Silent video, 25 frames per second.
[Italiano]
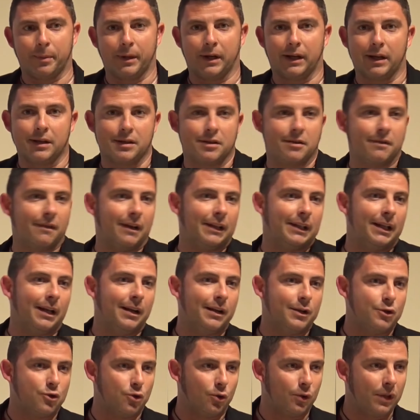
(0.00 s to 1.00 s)
perché si va
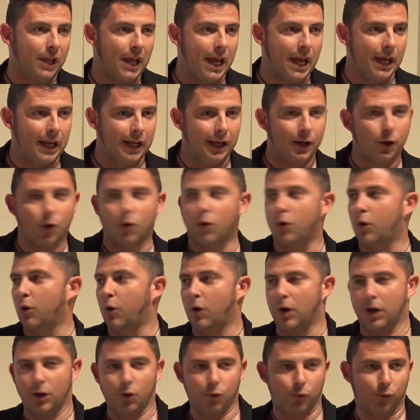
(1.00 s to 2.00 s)

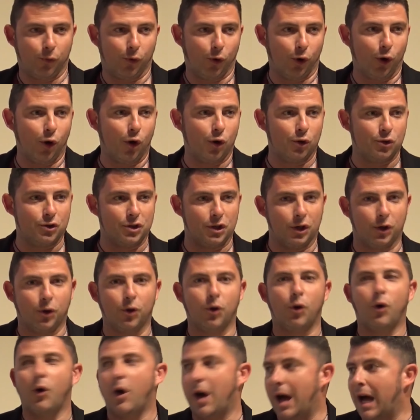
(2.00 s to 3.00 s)
dall'esoterico
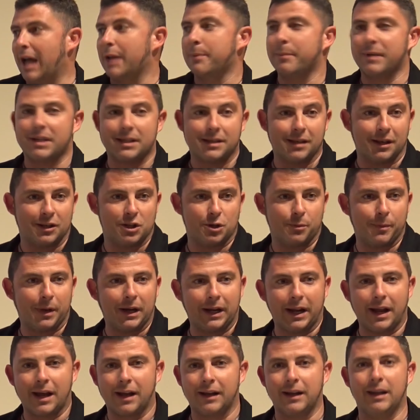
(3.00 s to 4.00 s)
all'ufologico, ai messaggi
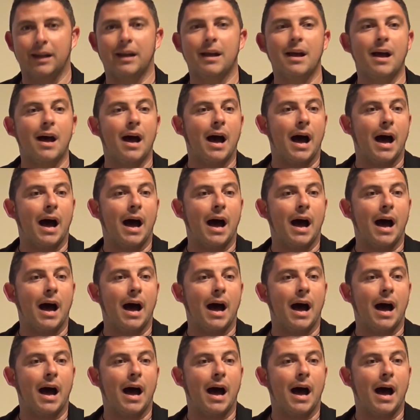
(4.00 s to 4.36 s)
mariani,